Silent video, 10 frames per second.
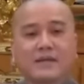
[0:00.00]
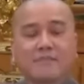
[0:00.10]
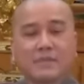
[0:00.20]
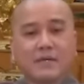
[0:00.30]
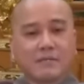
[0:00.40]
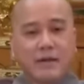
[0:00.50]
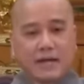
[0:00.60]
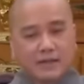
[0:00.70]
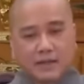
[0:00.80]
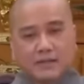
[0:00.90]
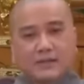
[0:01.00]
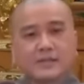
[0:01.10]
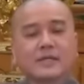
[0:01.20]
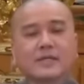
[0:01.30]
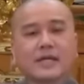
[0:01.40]
nhưng mà bản thân
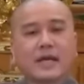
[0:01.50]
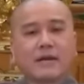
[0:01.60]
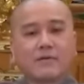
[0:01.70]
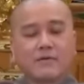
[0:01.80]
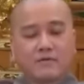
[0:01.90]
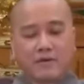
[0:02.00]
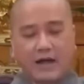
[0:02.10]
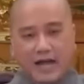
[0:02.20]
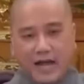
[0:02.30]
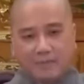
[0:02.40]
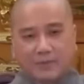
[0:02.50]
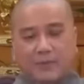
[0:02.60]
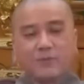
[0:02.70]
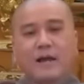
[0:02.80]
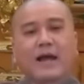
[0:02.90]
chữ tỳ kheo phải hàm
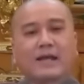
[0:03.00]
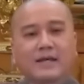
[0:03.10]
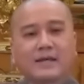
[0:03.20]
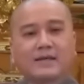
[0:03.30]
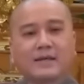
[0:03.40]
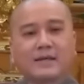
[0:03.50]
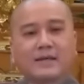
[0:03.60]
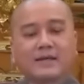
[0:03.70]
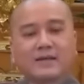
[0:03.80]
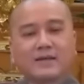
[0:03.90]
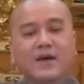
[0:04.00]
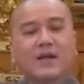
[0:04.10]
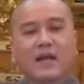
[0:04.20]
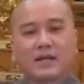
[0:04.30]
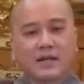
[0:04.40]
đủ ba nghĩa đó
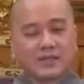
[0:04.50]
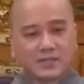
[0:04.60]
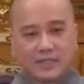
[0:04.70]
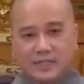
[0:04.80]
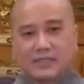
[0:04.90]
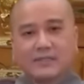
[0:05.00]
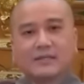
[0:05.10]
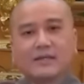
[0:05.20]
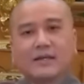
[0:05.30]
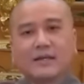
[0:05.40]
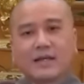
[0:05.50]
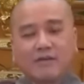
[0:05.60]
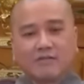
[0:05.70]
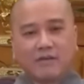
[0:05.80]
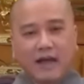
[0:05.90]
là khất sĩ là
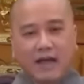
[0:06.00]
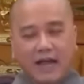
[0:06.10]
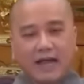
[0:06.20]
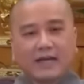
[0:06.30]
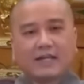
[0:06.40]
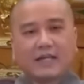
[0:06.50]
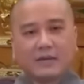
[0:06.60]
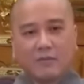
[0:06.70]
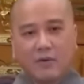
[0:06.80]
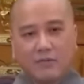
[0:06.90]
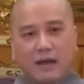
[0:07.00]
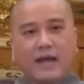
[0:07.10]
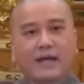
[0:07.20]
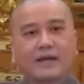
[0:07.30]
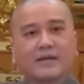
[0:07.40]
phá ác là bố
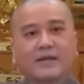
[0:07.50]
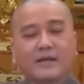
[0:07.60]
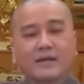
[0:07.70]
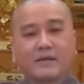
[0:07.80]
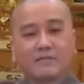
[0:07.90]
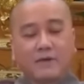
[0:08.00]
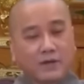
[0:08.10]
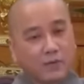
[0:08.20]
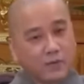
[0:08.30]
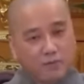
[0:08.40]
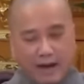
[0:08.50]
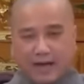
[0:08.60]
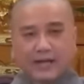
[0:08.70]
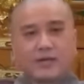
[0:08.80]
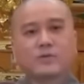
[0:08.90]
ma phải đủ
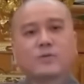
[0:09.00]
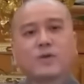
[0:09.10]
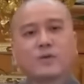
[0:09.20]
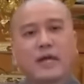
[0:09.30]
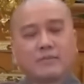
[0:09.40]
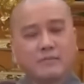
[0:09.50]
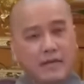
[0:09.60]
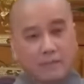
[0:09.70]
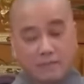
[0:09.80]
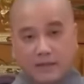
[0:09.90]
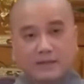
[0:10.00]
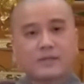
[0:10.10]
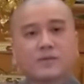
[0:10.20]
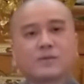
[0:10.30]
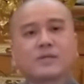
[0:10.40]
ba cái yếu tố này mới là bản
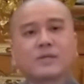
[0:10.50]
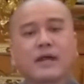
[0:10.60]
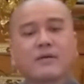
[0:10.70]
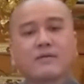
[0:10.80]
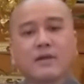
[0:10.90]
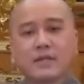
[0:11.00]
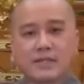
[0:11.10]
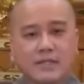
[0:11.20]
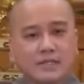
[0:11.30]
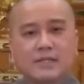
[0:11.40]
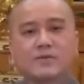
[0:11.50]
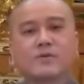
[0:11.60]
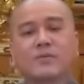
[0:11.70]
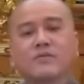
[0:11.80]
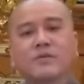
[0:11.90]
chất của tỳ kheo đó là tính chất của
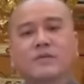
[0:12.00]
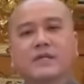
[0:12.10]
một vị tỳ